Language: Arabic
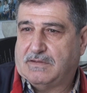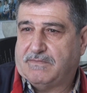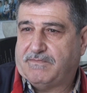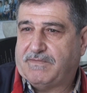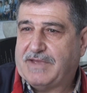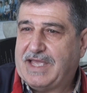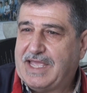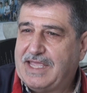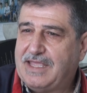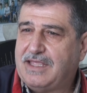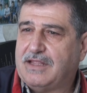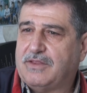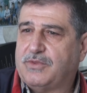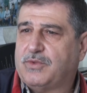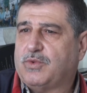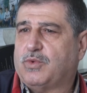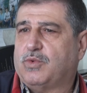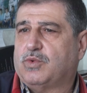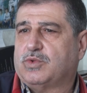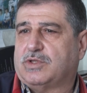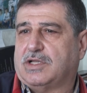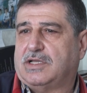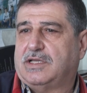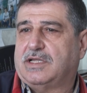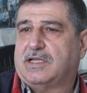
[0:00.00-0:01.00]
فهي
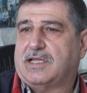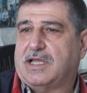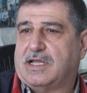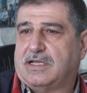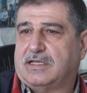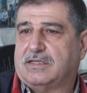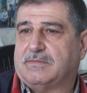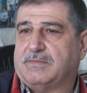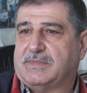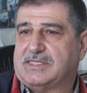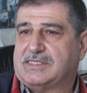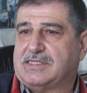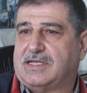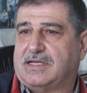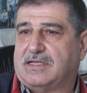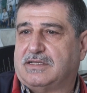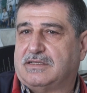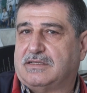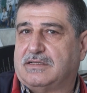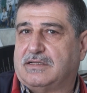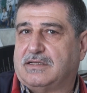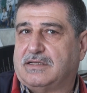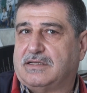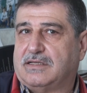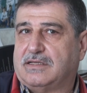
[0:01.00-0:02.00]
الضغوط اللي كانت
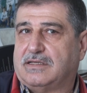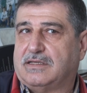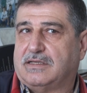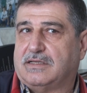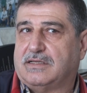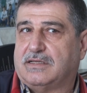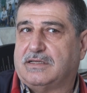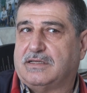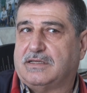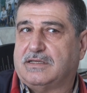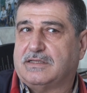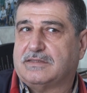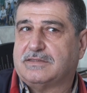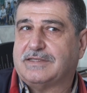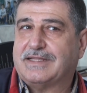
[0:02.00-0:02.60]
مثلا آه،